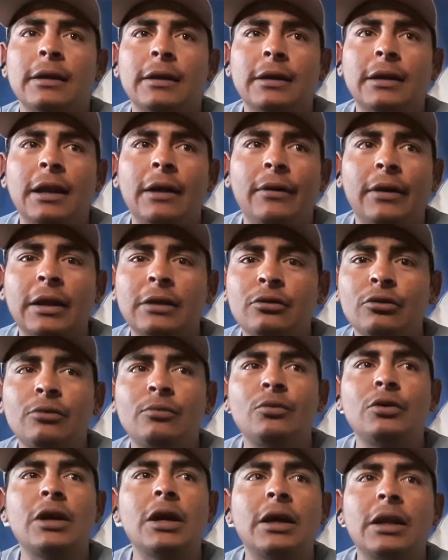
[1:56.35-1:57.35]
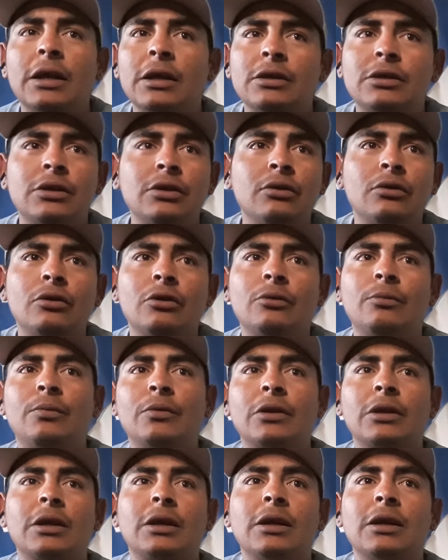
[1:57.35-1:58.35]
Y la verdad estoy muy agradecido, ¿no?
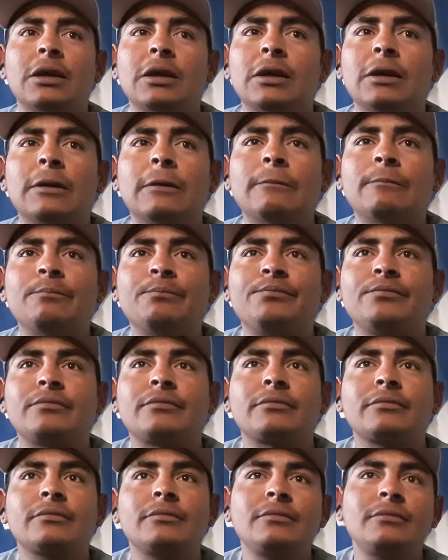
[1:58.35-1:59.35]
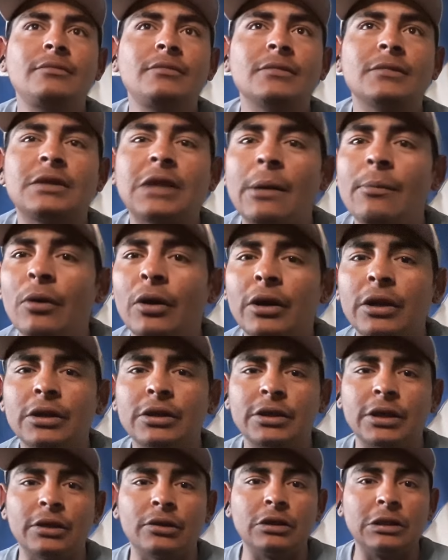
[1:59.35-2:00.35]
Porque estamos
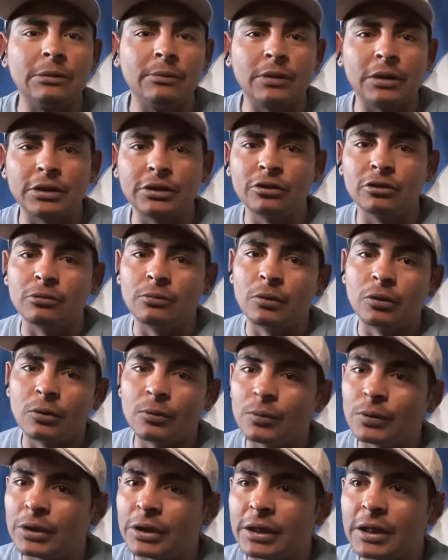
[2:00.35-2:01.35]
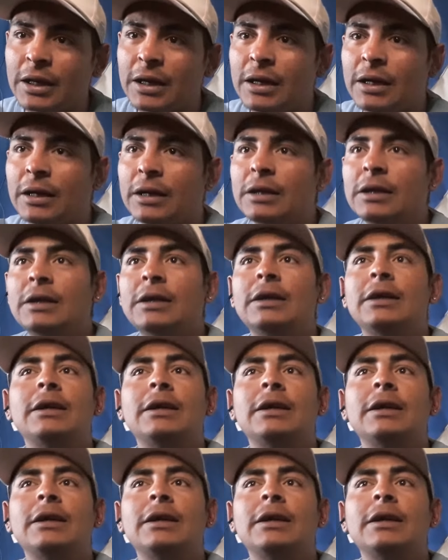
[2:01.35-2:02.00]
creciendo, estamos creciendo como comunidad.